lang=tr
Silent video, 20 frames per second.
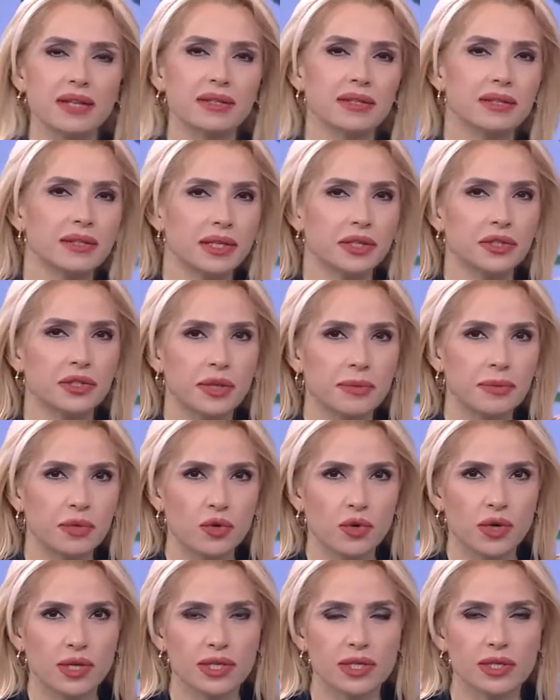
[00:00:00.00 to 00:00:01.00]
da
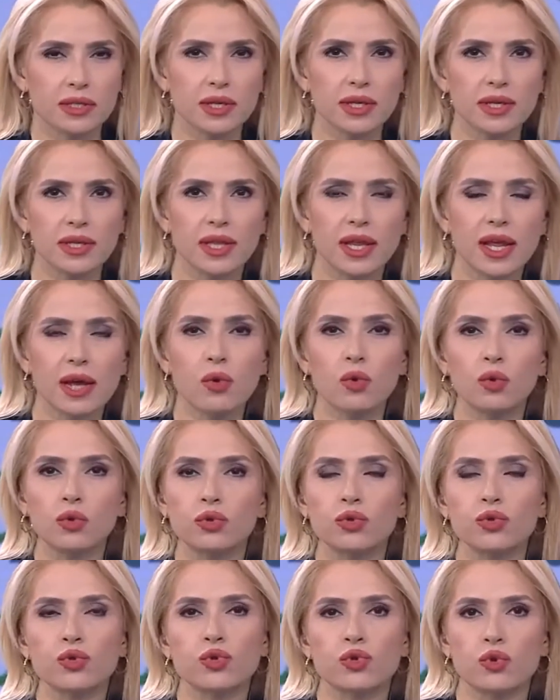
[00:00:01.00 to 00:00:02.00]
değişebiliyor aslında. Ne
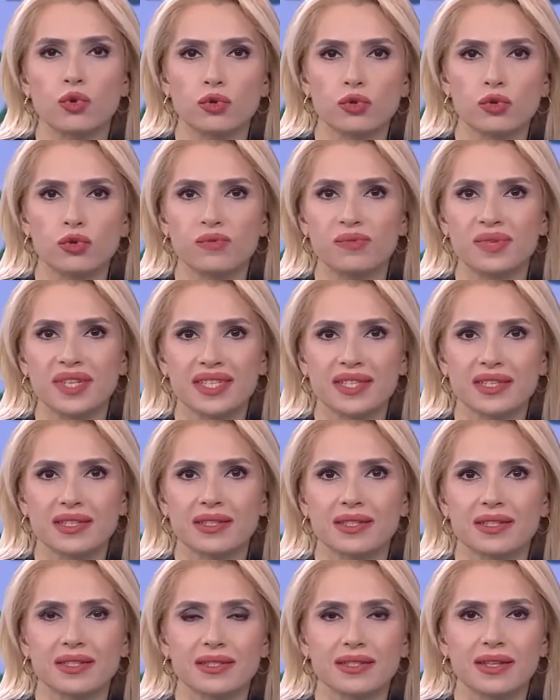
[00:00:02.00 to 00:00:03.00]
olursa olsun
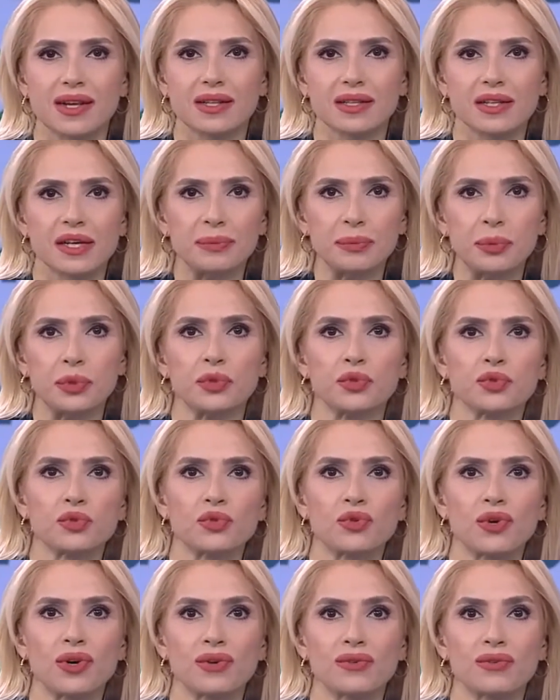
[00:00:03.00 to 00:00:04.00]
piyasaların dalga
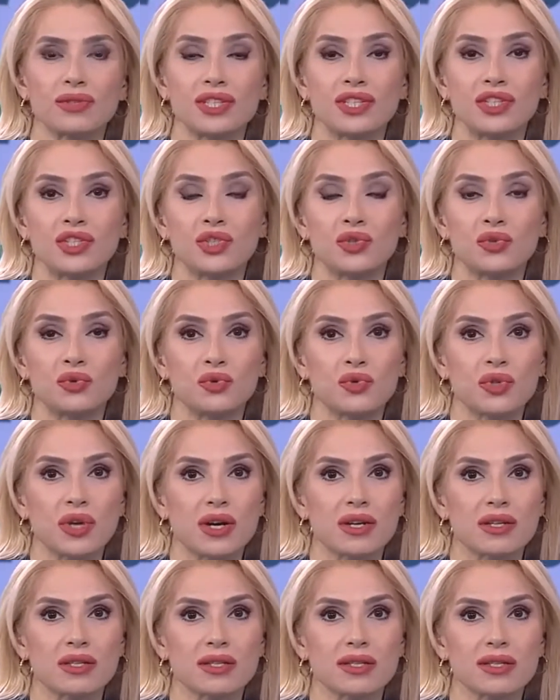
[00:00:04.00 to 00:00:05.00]
boyu iş
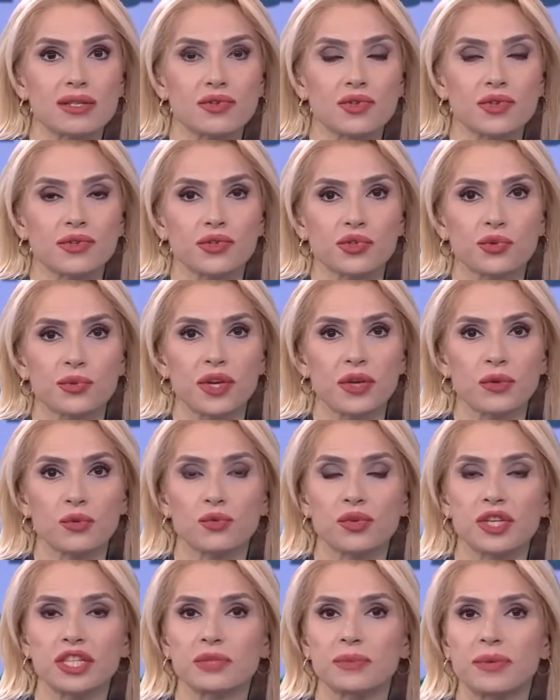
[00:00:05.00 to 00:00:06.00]
dünyası çalışmaya,
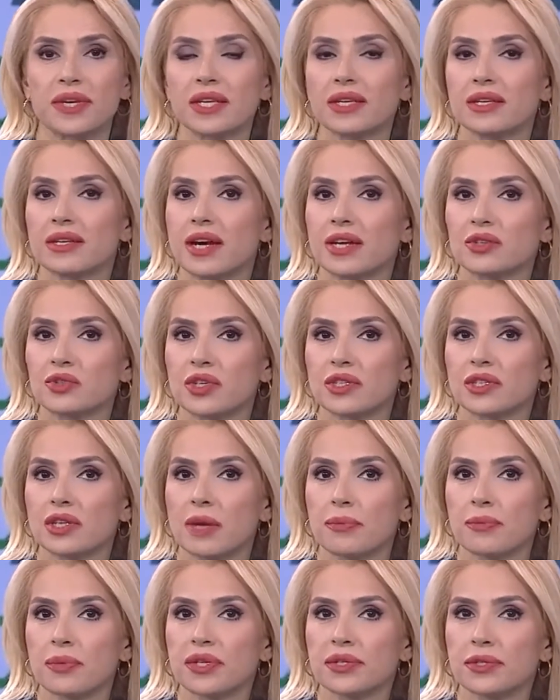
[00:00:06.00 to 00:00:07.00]
üretmeye, ihracat
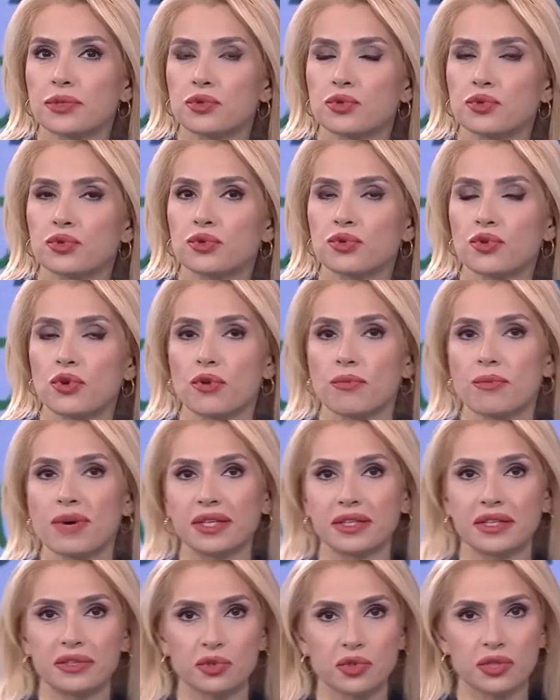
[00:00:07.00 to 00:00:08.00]
yapmaya da sürdürüyor.
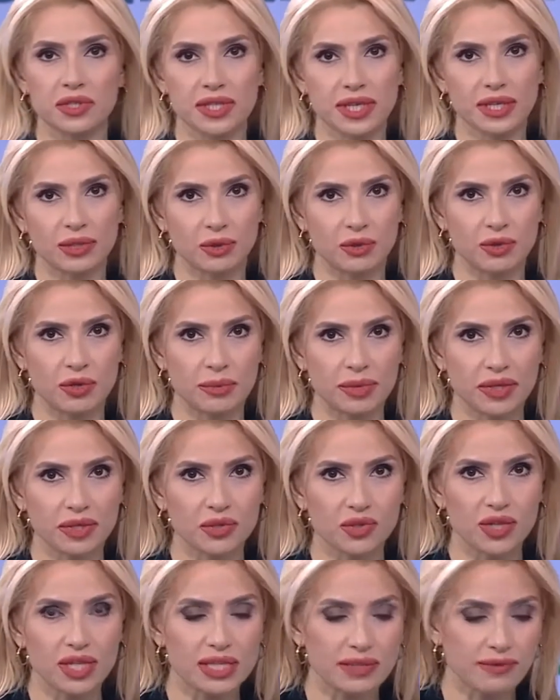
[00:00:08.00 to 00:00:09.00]
Madencilik sektörüne
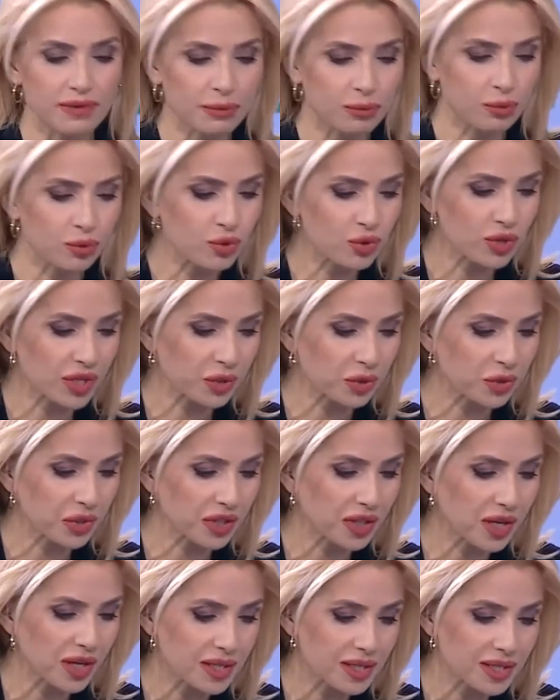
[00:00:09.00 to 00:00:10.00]
bakacağız ve bu
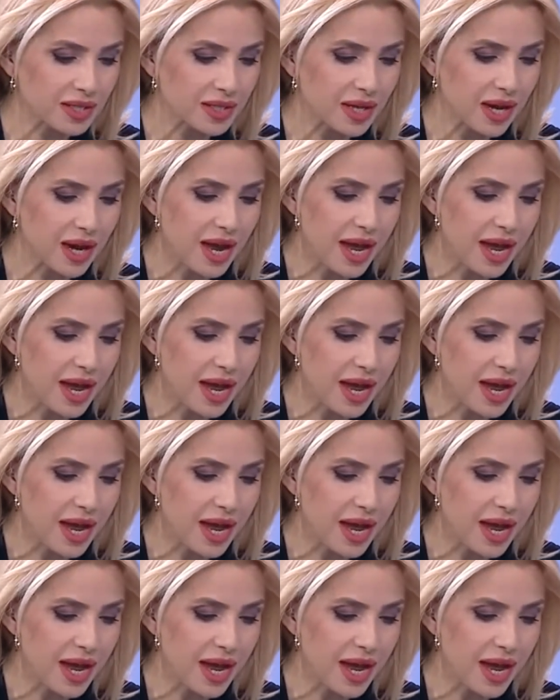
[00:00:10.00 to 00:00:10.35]
süreçte de aslında